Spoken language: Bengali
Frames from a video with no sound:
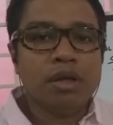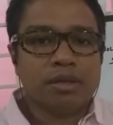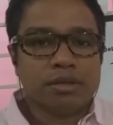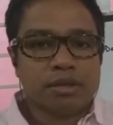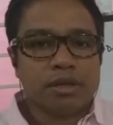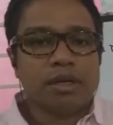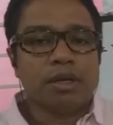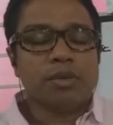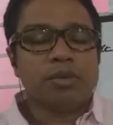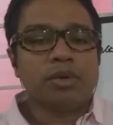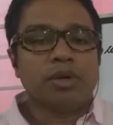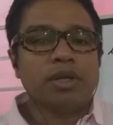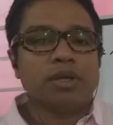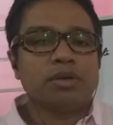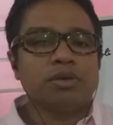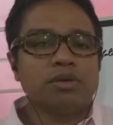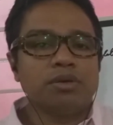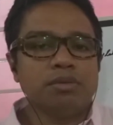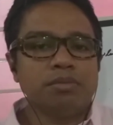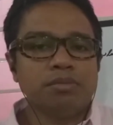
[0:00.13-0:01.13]
আসসালামু
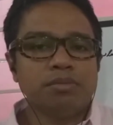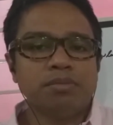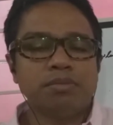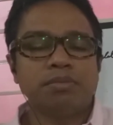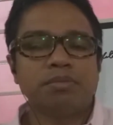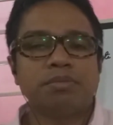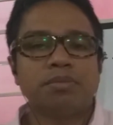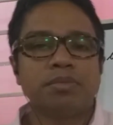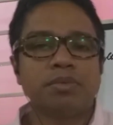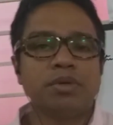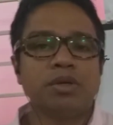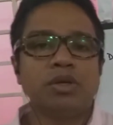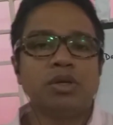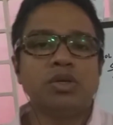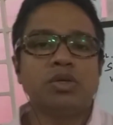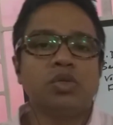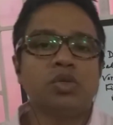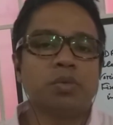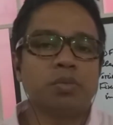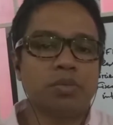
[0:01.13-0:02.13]
আলাইকুম
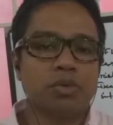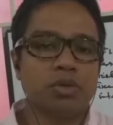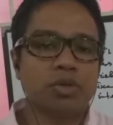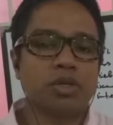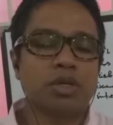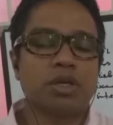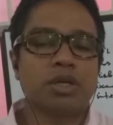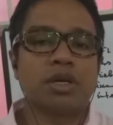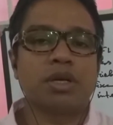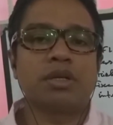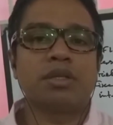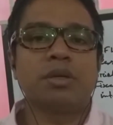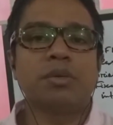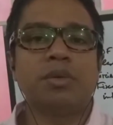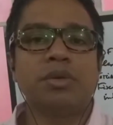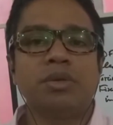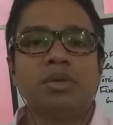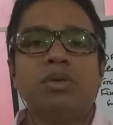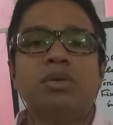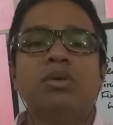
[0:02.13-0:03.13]
সুপ্রিয়
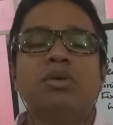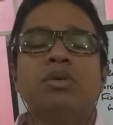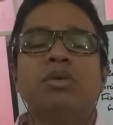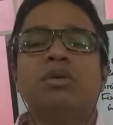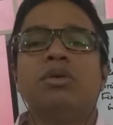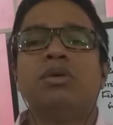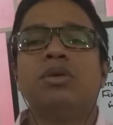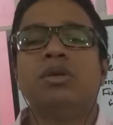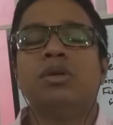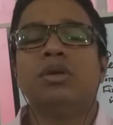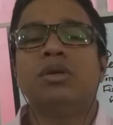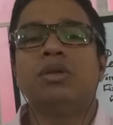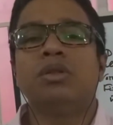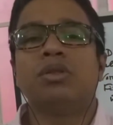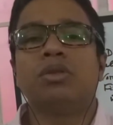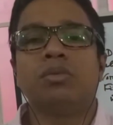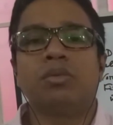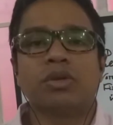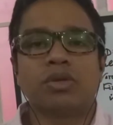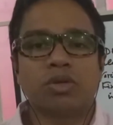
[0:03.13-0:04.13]
শিক্ষার্থীবৃন্দ
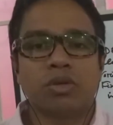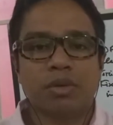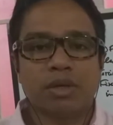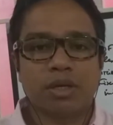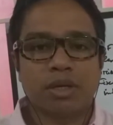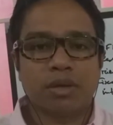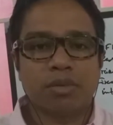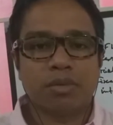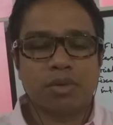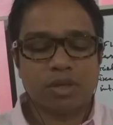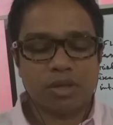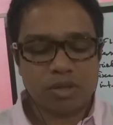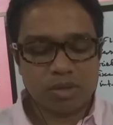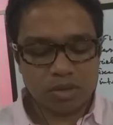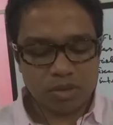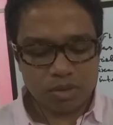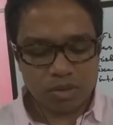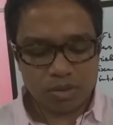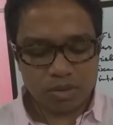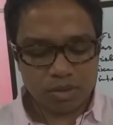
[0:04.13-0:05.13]
তোমরা সবাই কেমন
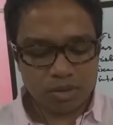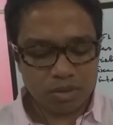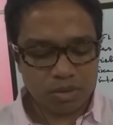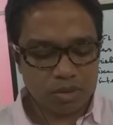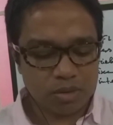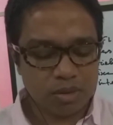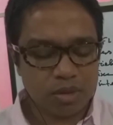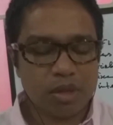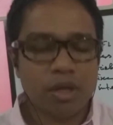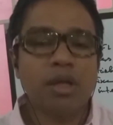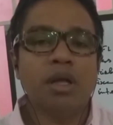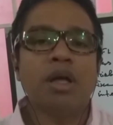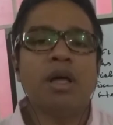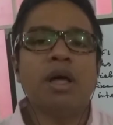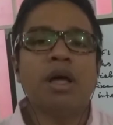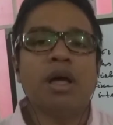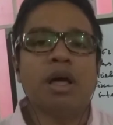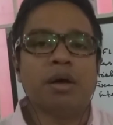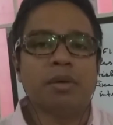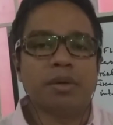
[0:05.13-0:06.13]
আছো
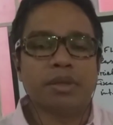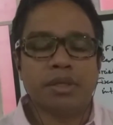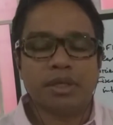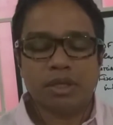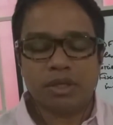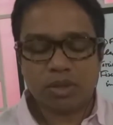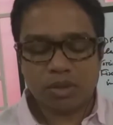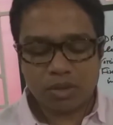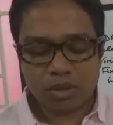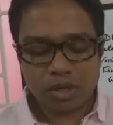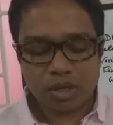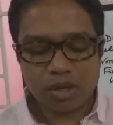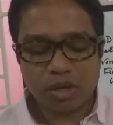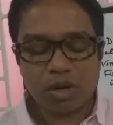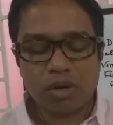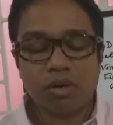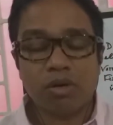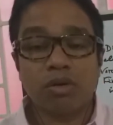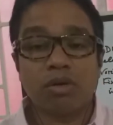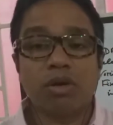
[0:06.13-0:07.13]
আমাদের সরকারি
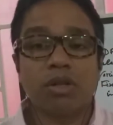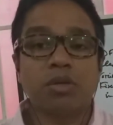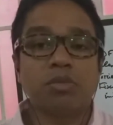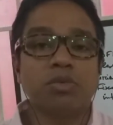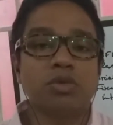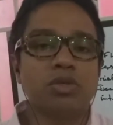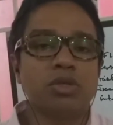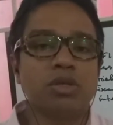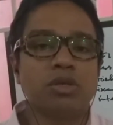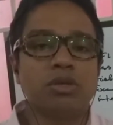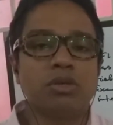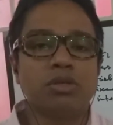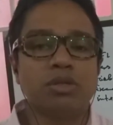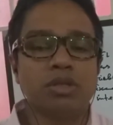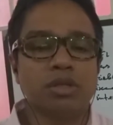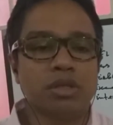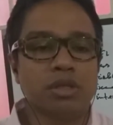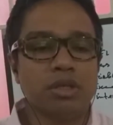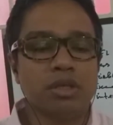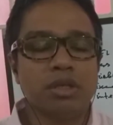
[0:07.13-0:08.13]
হারানো কলেজ
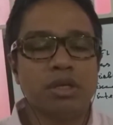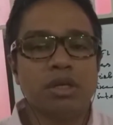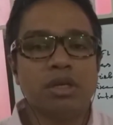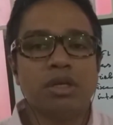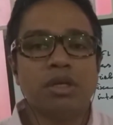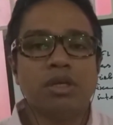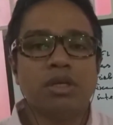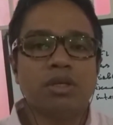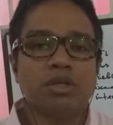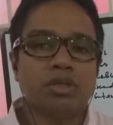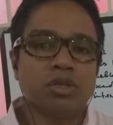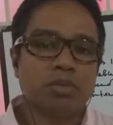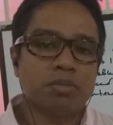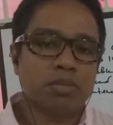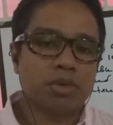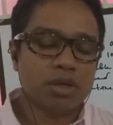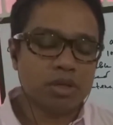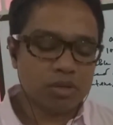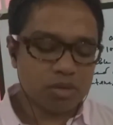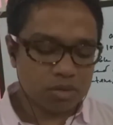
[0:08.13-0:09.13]
মুন্সীগঞ্জে
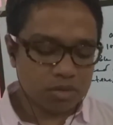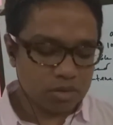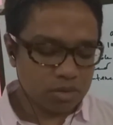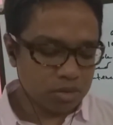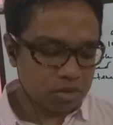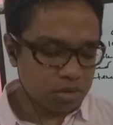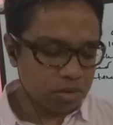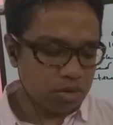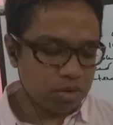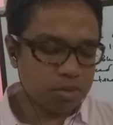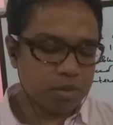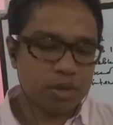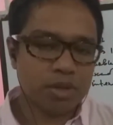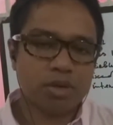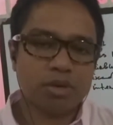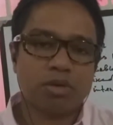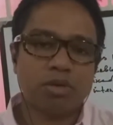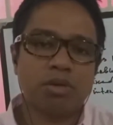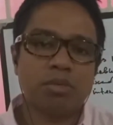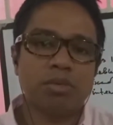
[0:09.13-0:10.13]
সম্মানিত অধ্যক্ষ
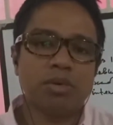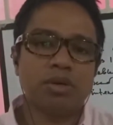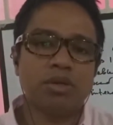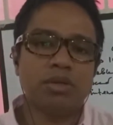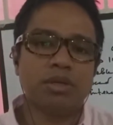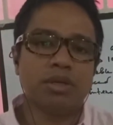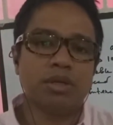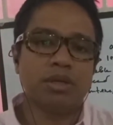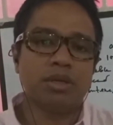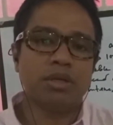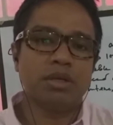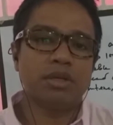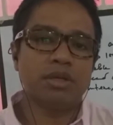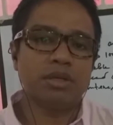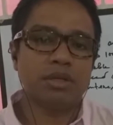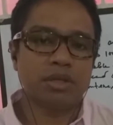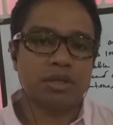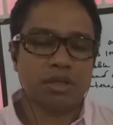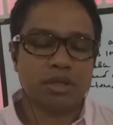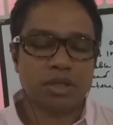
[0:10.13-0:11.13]
উপাধ্যক্ষ মহোদয়ের
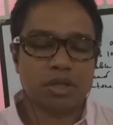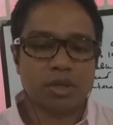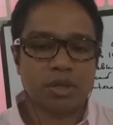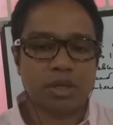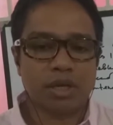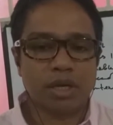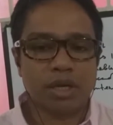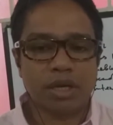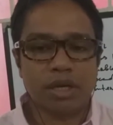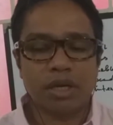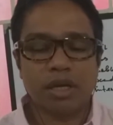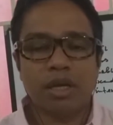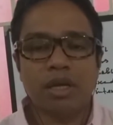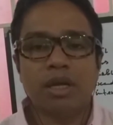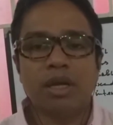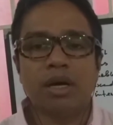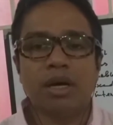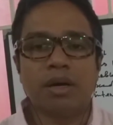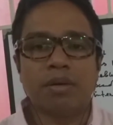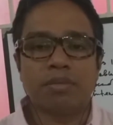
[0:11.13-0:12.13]
নির্দেশনায়
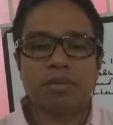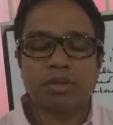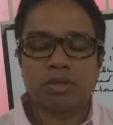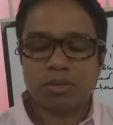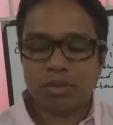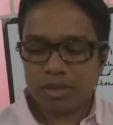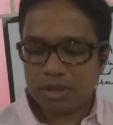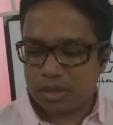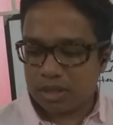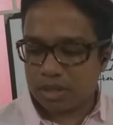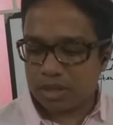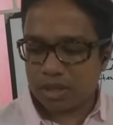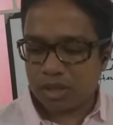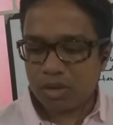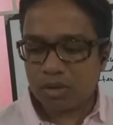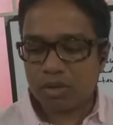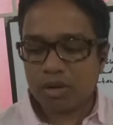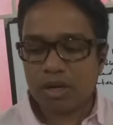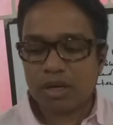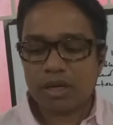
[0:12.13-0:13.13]
আমরা তোমাদের সাথে এই
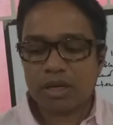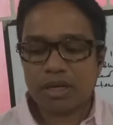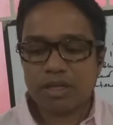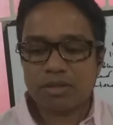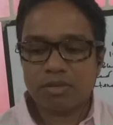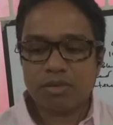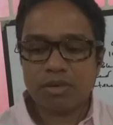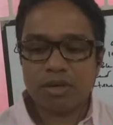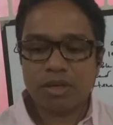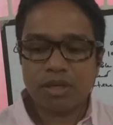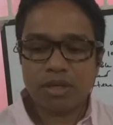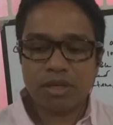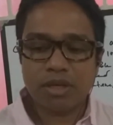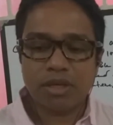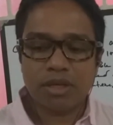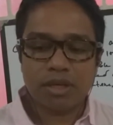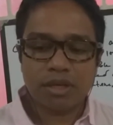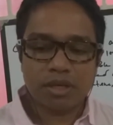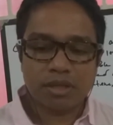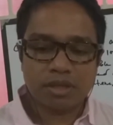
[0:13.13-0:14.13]
অনলাইন ক্লাসগুলি নিয়ে
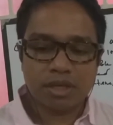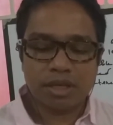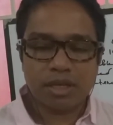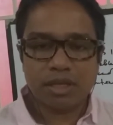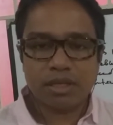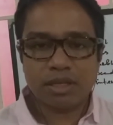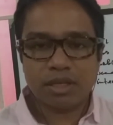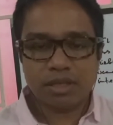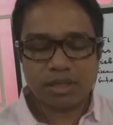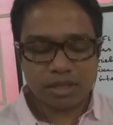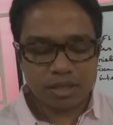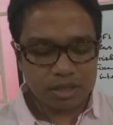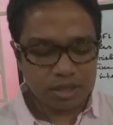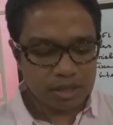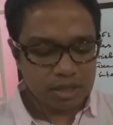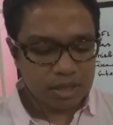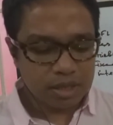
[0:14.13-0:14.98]
চালিয়ে যাচ্ছি